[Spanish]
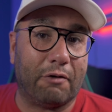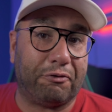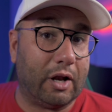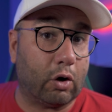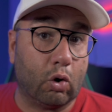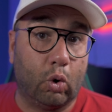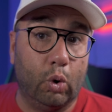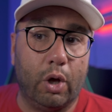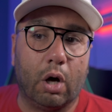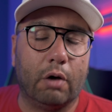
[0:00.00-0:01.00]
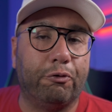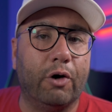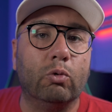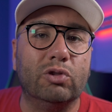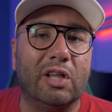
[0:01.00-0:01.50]
al final concluyó,
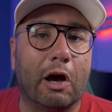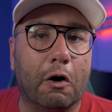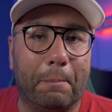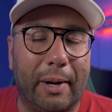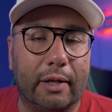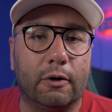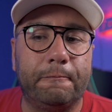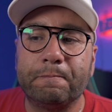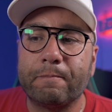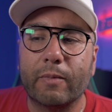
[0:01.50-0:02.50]
fue un día completo